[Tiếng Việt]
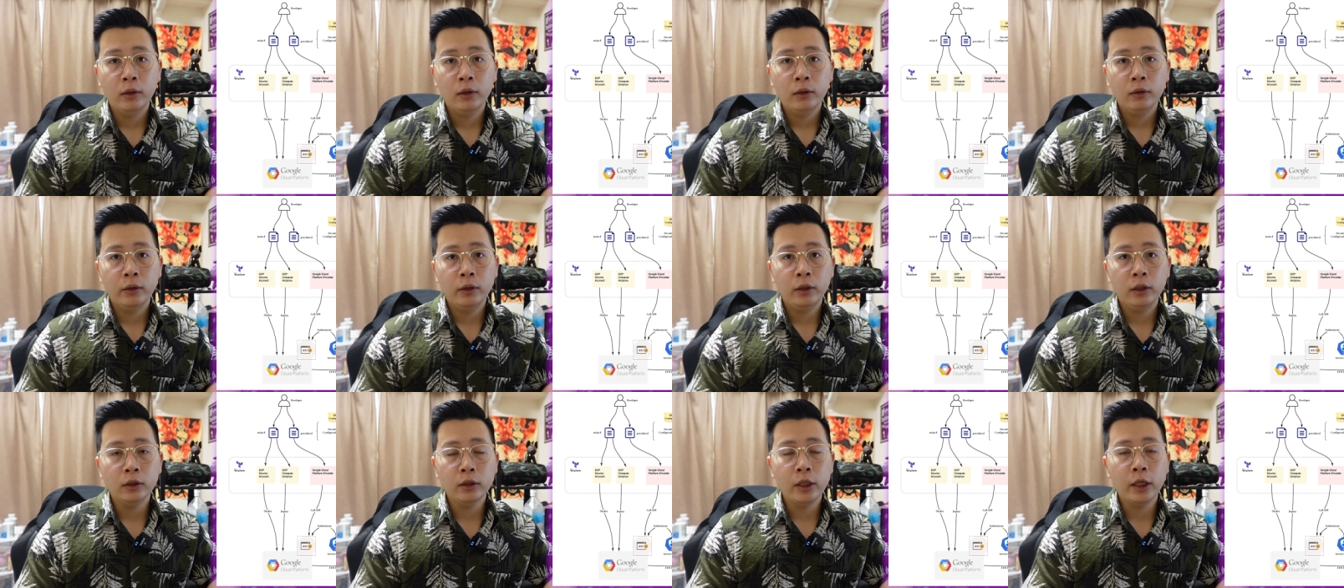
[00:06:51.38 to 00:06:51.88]

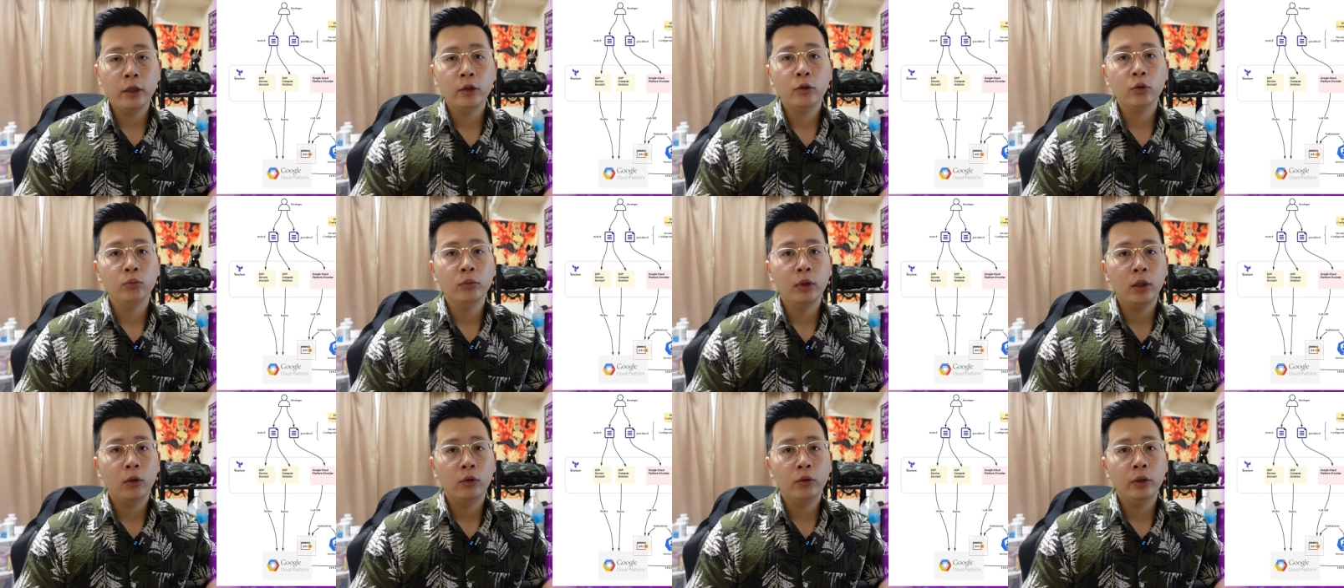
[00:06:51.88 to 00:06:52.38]
thì ở đây
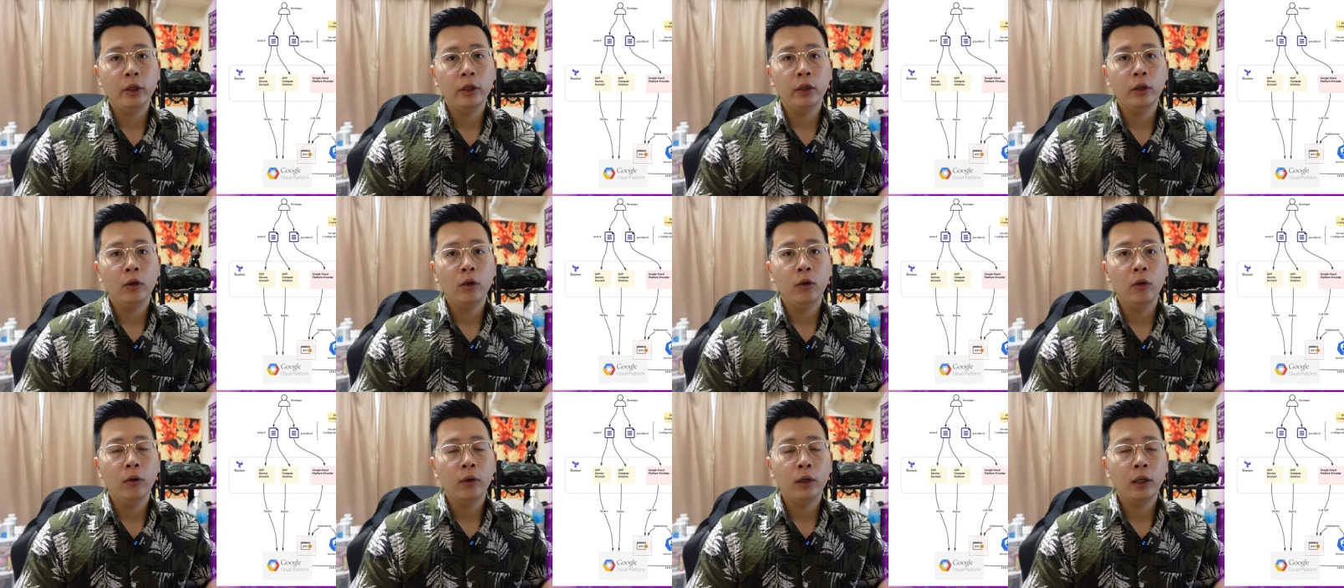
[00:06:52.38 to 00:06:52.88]
chúng ta có thể
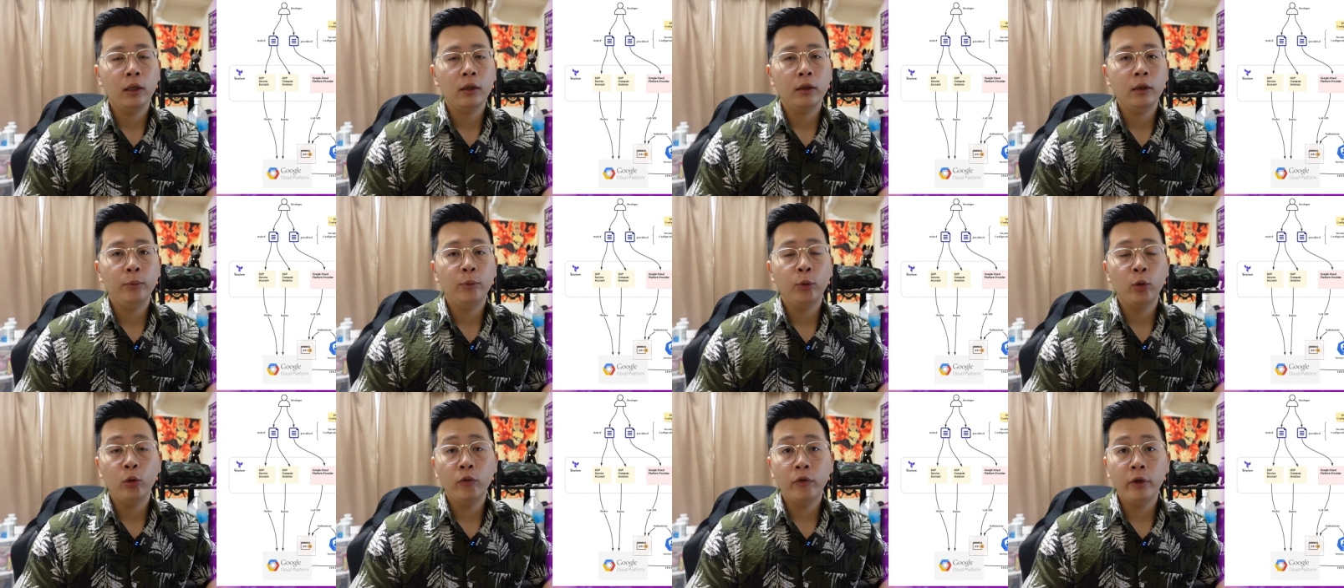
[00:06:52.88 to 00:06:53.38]
có các cái
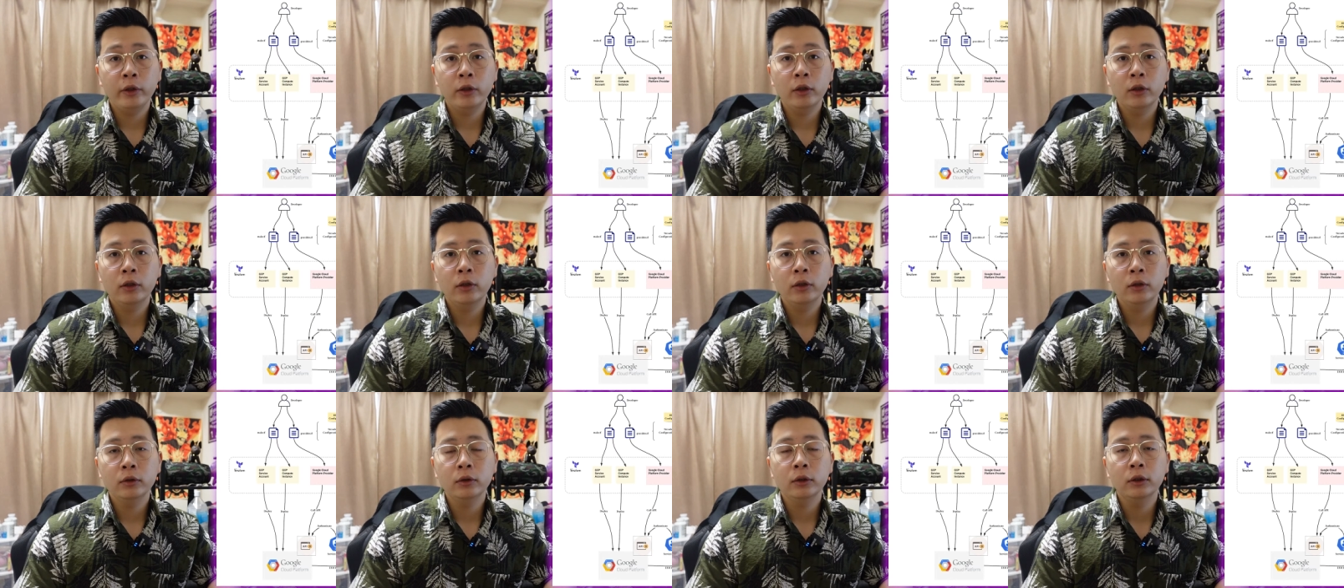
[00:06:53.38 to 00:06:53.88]
provider
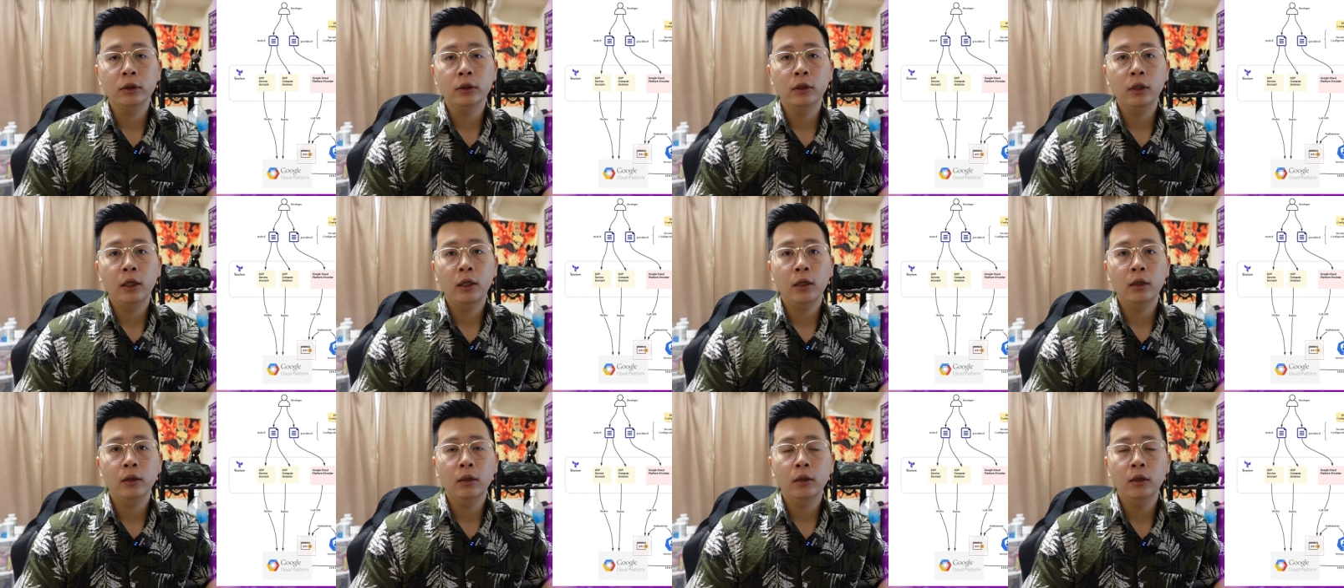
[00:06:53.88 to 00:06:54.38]
như
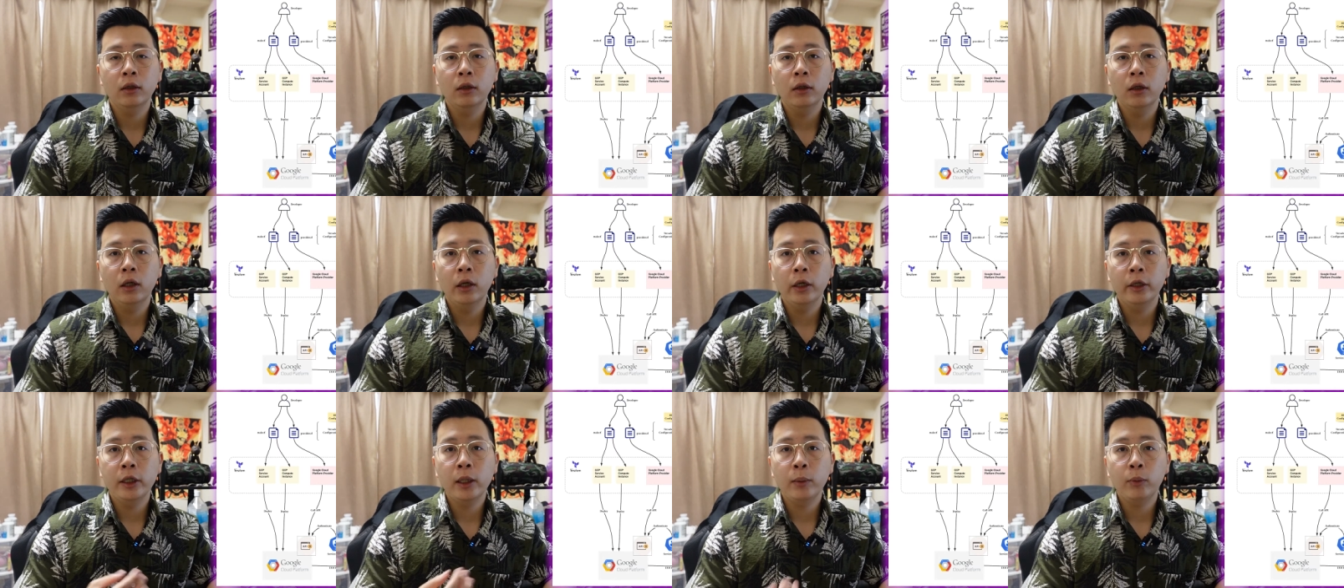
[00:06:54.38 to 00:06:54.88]
là uh, ờ,
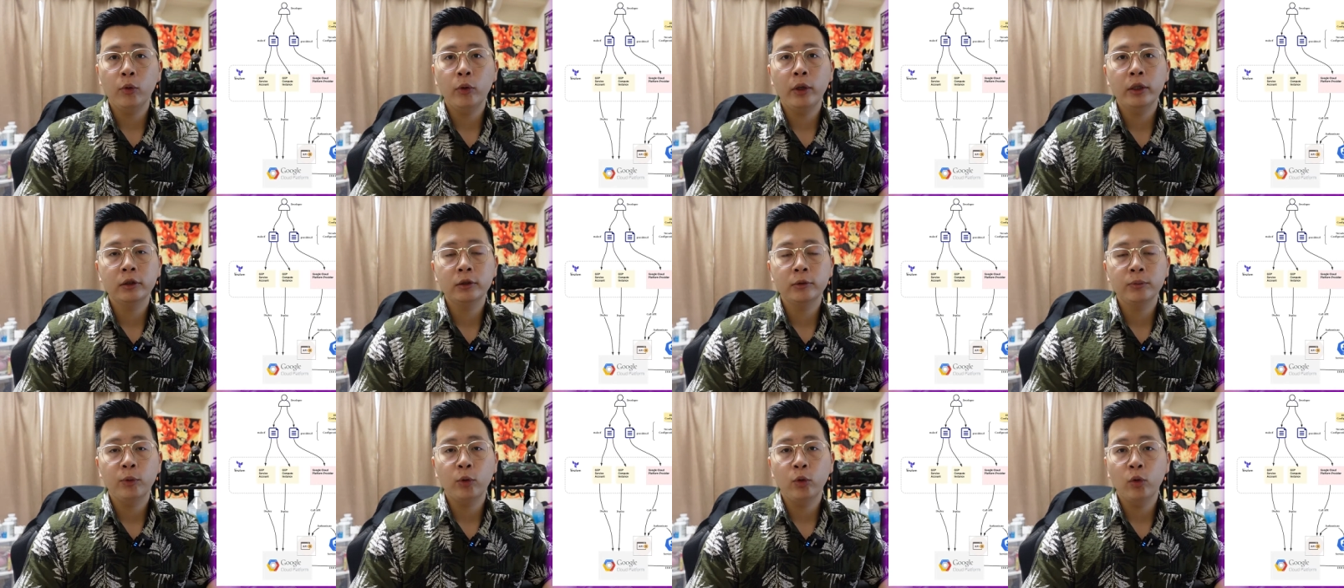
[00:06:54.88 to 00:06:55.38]

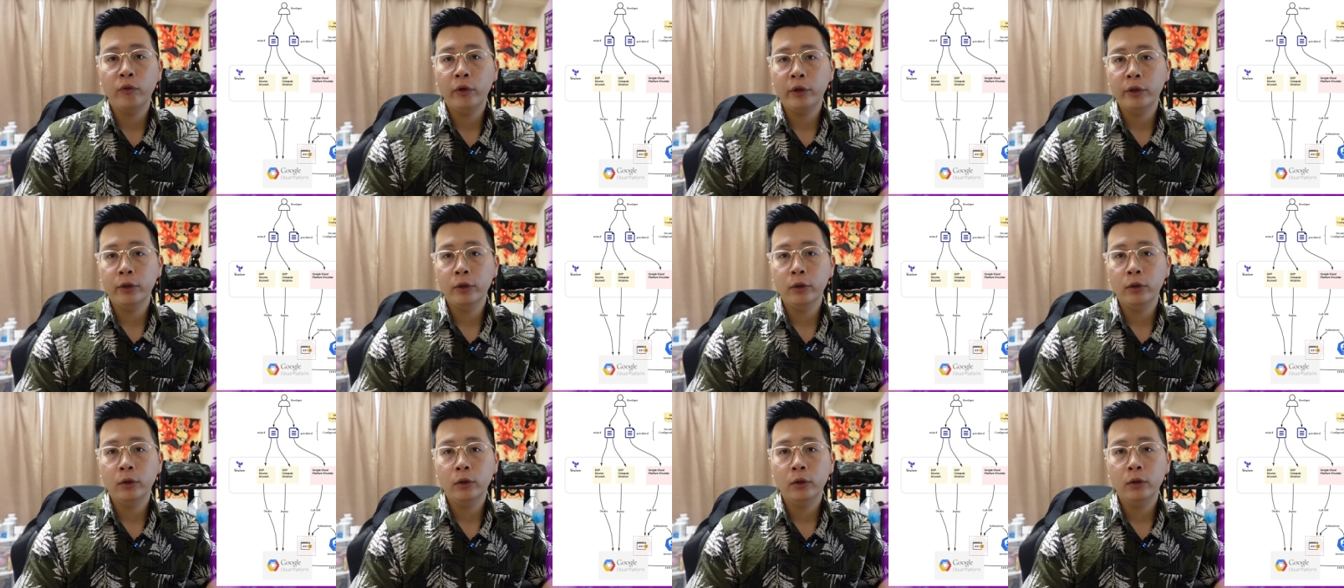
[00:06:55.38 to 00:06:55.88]
AWS provider